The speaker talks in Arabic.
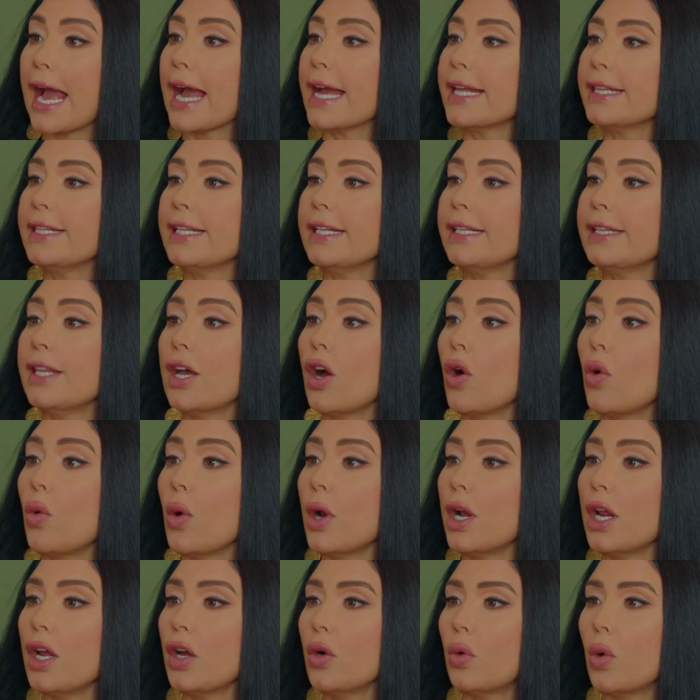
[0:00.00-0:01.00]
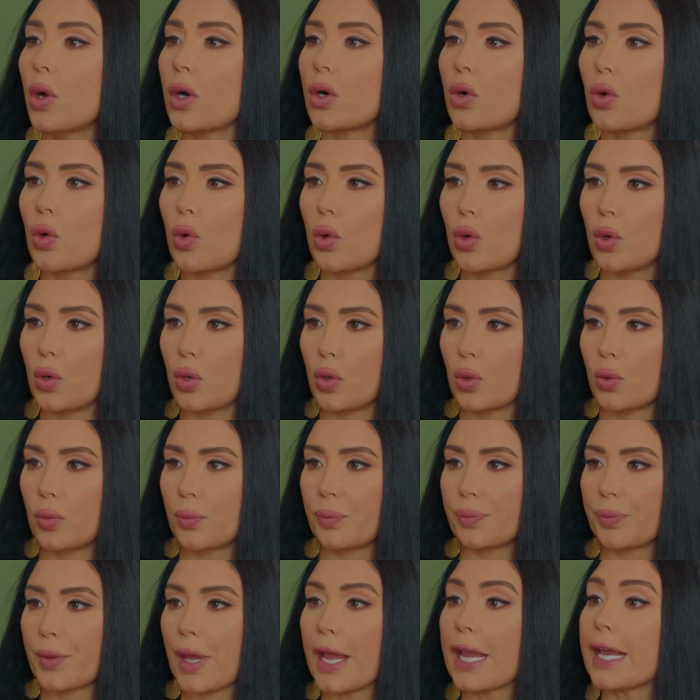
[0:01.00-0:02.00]
عادل ده هو الحوار كله
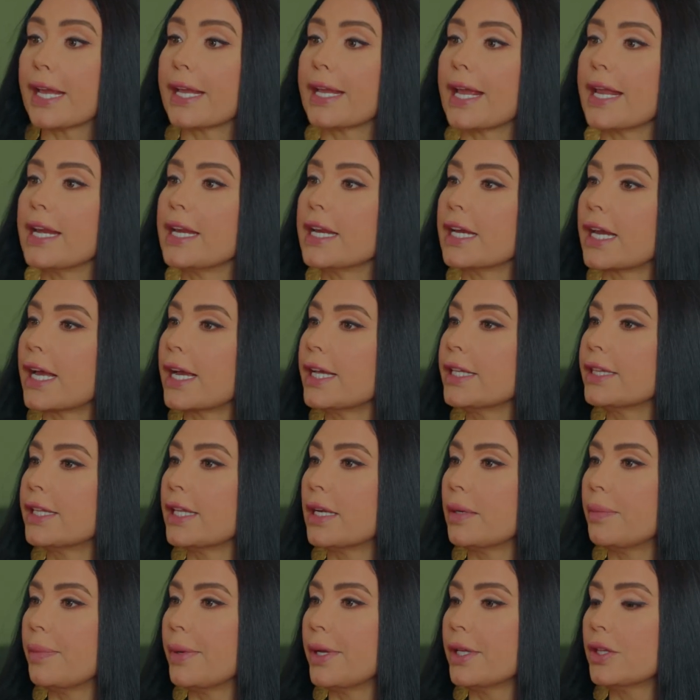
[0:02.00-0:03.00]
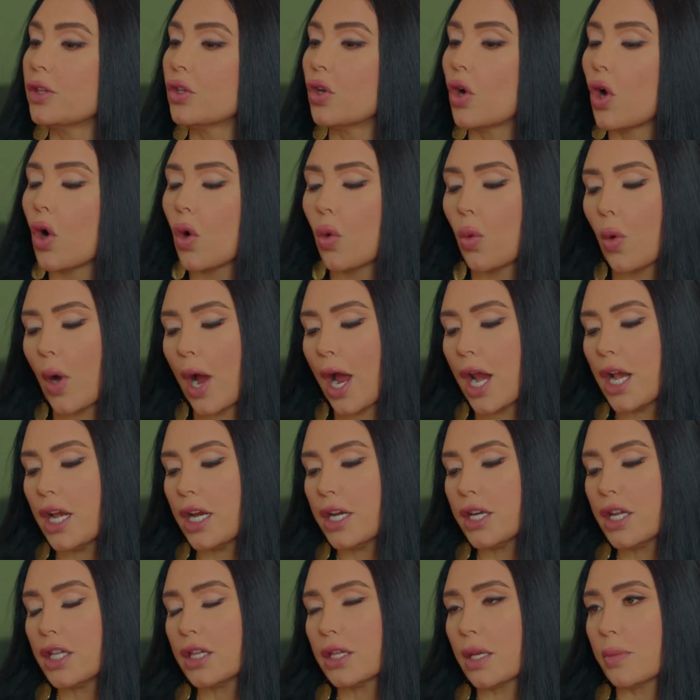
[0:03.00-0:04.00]
جالي لغايه البيت وقال لي
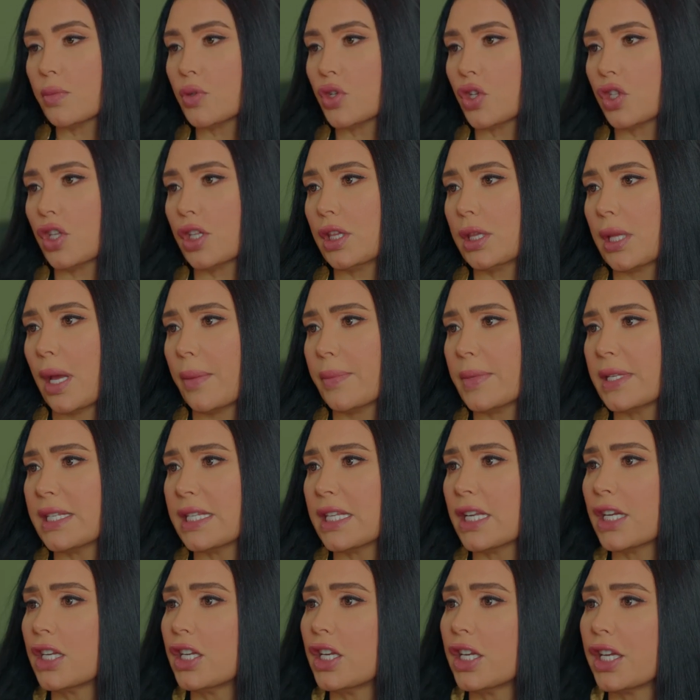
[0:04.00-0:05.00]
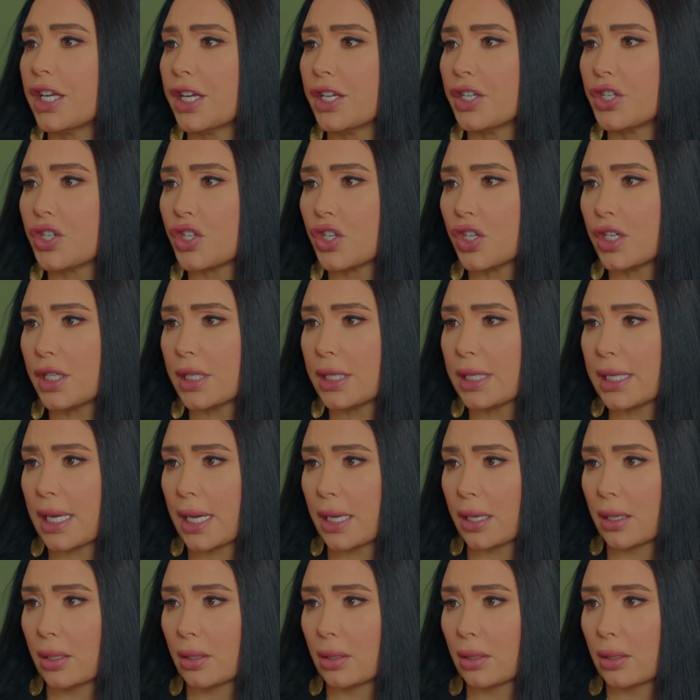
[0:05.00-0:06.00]
ان انت مش هتطلع من السجن يجي 20
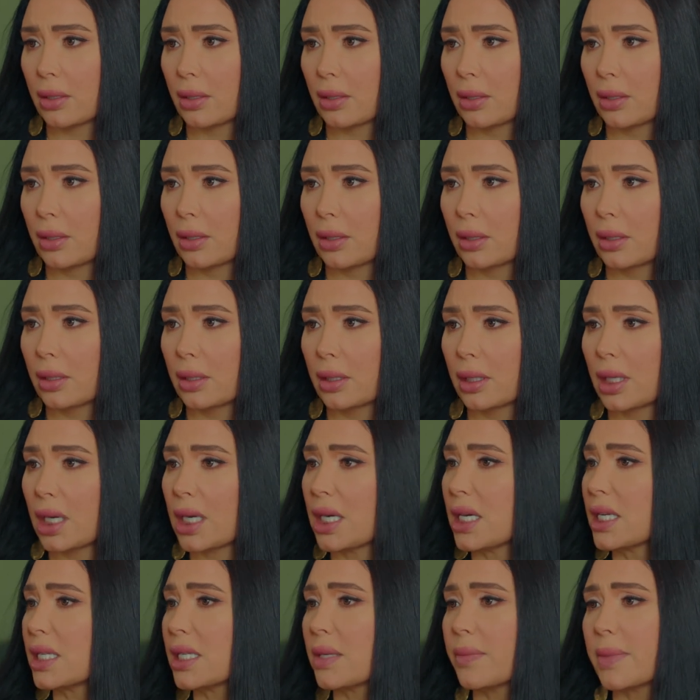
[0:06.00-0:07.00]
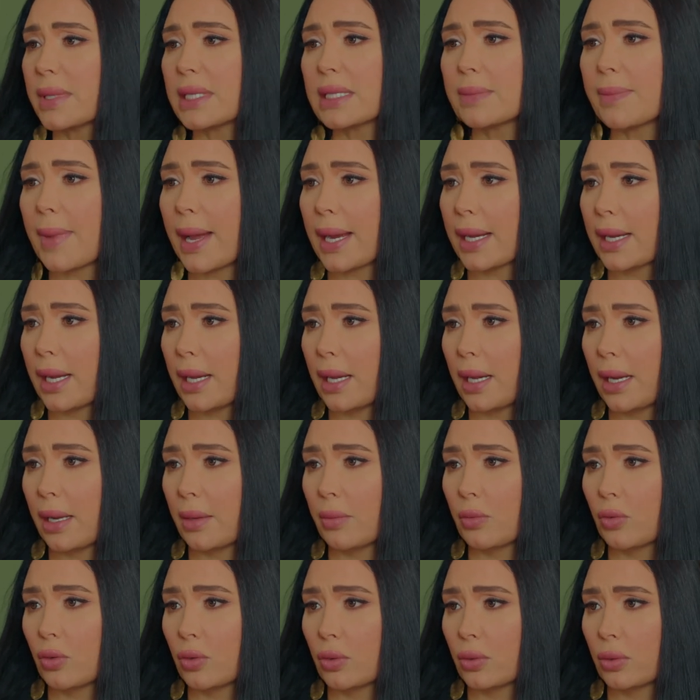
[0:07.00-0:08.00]
سنه كان لازم اسمع
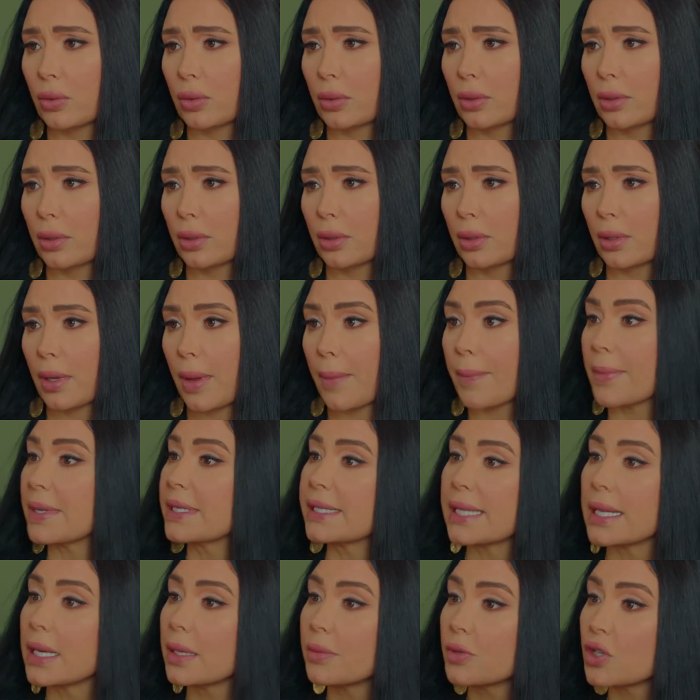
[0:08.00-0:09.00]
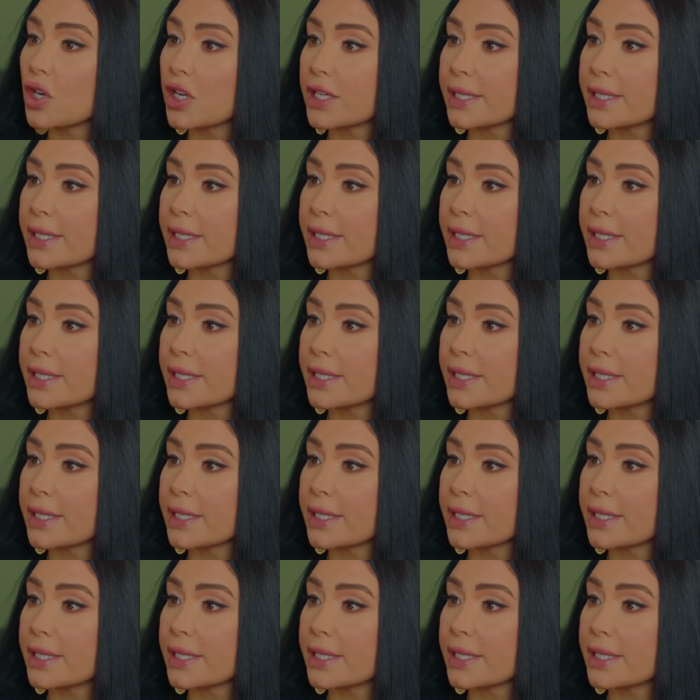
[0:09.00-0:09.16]
كلام بس انا مش